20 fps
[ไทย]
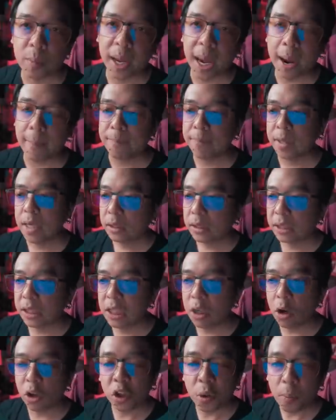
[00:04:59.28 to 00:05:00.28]
กไหมครับ
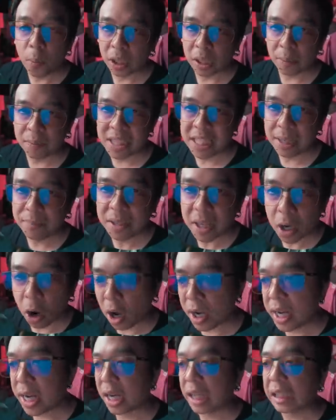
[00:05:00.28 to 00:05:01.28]
ซึ่งออโตบอทกับ
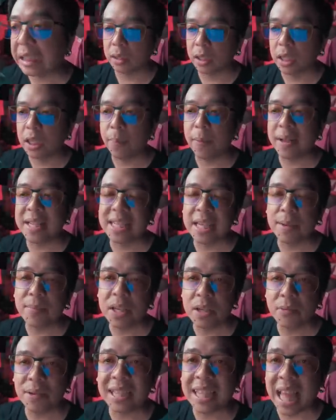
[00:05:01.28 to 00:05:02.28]
Decepticon เนี่ย ก็ถือเป็นสิ่ง
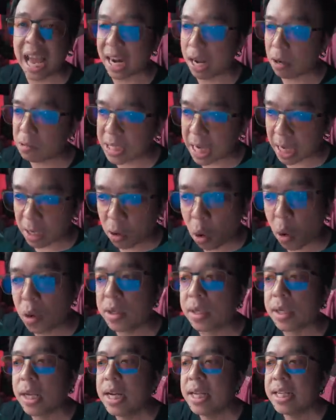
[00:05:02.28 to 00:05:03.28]
มีชีวิตต่างดาวจากก
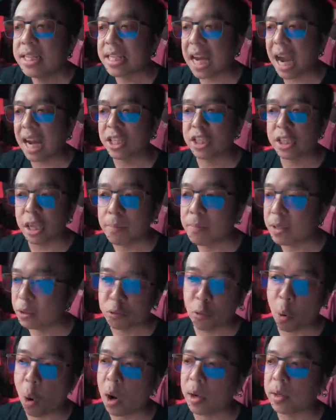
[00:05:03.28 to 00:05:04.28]
ล จาก
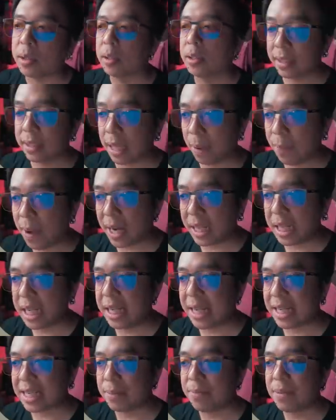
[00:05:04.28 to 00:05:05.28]
Cybertronแต่ภาพ
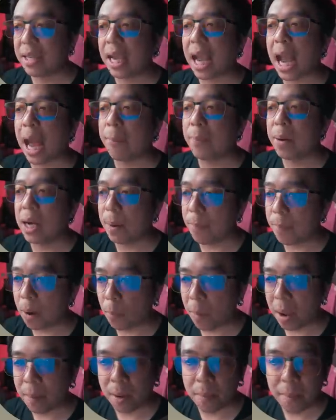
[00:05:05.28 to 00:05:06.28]
นี้เนี่ย จะมีการเพิ่ม
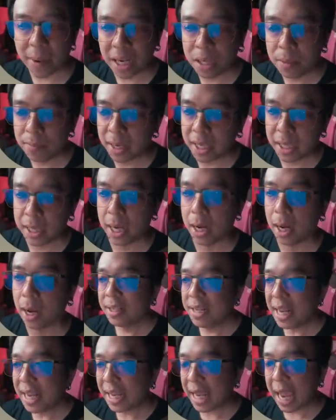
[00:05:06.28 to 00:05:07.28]
เผ่าพันธุ์ใหม่ๆขึ้นมาอีก
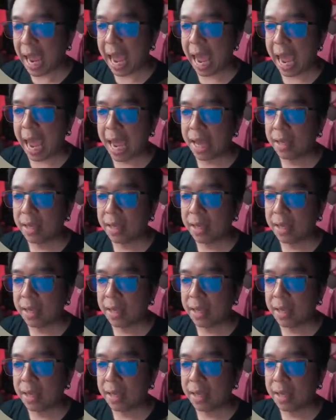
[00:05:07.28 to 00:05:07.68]
ได้แก่